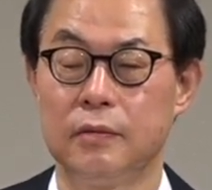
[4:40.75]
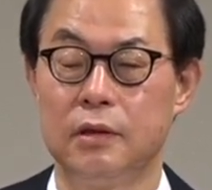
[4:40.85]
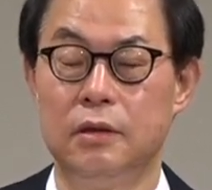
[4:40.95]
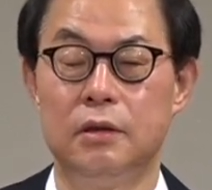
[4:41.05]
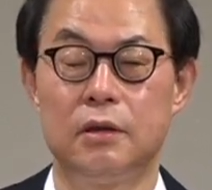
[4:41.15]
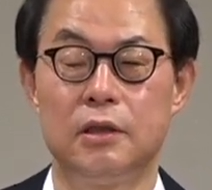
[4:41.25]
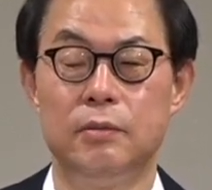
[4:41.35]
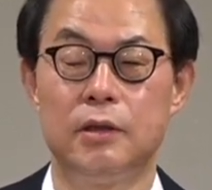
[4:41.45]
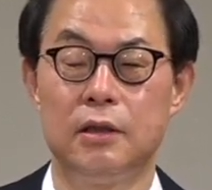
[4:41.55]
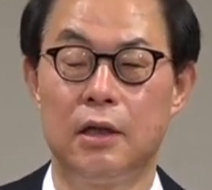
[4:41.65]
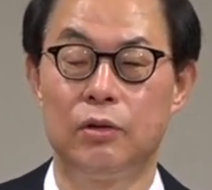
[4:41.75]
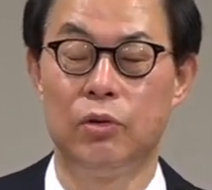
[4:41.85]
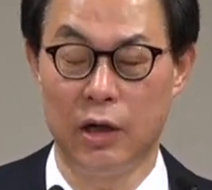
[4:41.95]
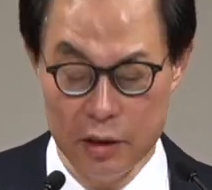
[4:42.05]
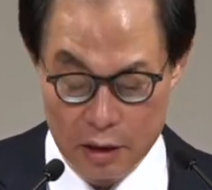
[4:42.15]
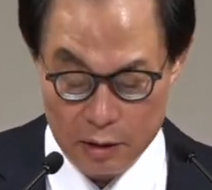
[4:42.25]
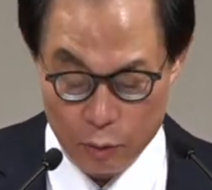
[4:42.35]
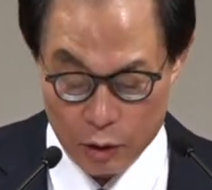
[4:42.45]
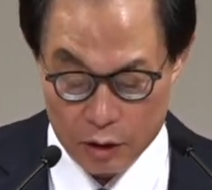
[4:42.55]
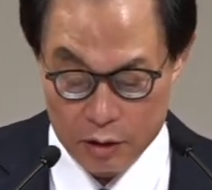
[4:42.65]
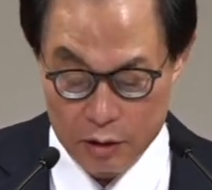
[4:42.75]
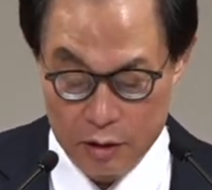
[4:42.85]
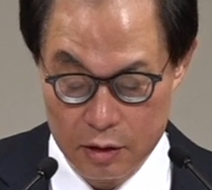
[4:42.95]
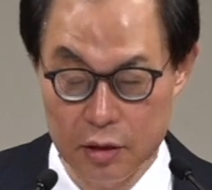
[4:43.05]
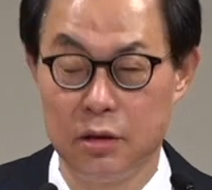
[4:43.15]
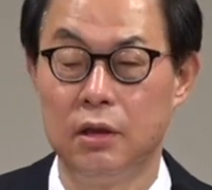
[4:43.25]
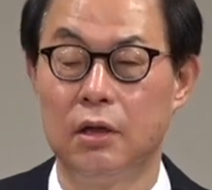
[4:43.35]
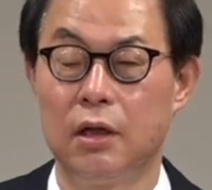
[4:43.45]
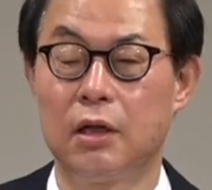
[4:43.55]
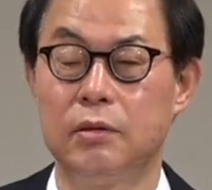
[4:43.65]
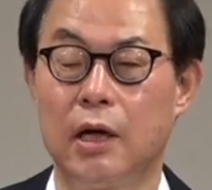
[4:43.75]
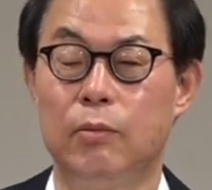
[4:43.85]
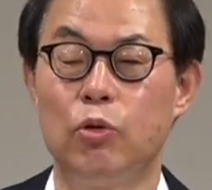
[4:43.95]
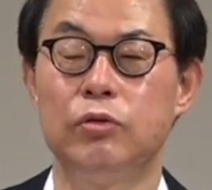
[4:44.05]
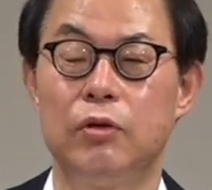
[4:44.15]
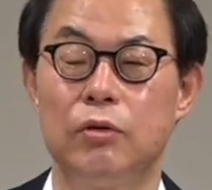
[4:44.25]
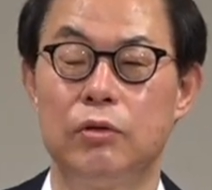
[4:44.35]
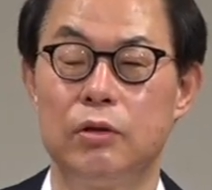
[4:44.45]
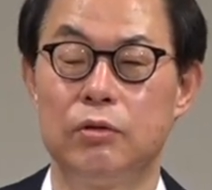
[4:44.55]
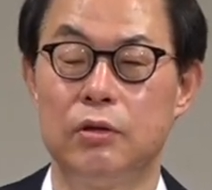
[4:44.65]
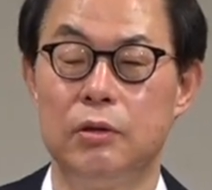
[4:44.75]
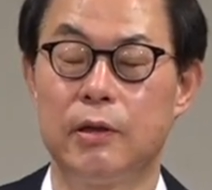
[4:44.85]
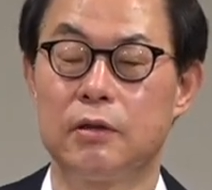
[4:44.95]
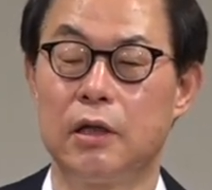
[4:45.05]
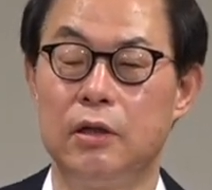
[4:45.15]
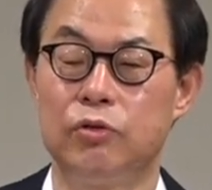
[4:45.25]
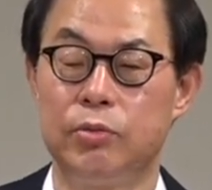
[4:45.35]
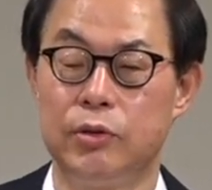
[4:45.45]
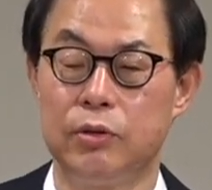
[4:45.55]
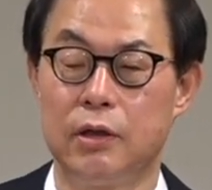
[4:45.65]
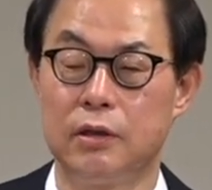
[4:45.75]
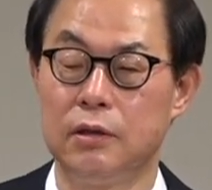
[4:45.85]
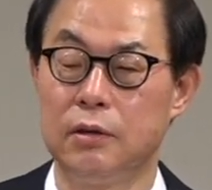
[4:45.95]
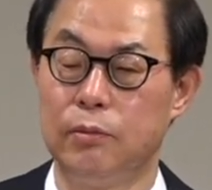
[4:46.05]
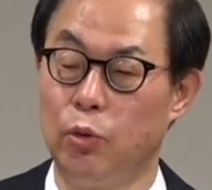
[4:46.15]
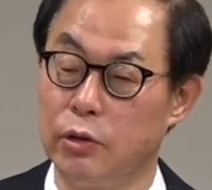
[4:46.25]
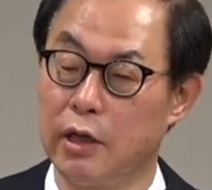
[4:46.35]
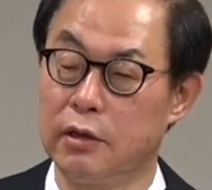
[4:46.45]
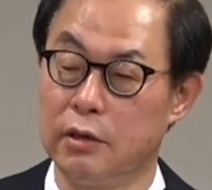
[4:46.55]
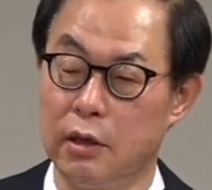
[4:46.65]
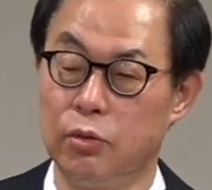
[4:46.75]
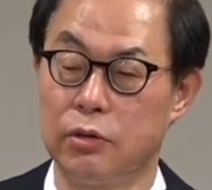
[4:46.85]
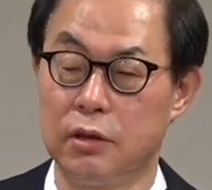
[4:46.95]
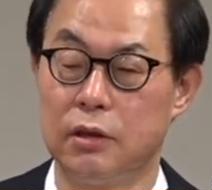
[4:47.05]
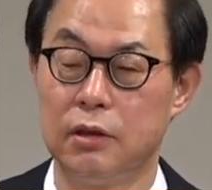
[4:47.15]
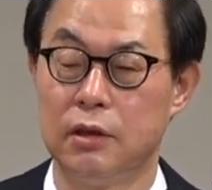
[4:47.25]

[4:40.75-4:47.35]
그 낌새를 알고 엘리사가 뭐라 그러는 거예요. 하나님 내가 목숨 걸고 라도 이 백성 살려주십시오 하는 모세 같은 태도죠.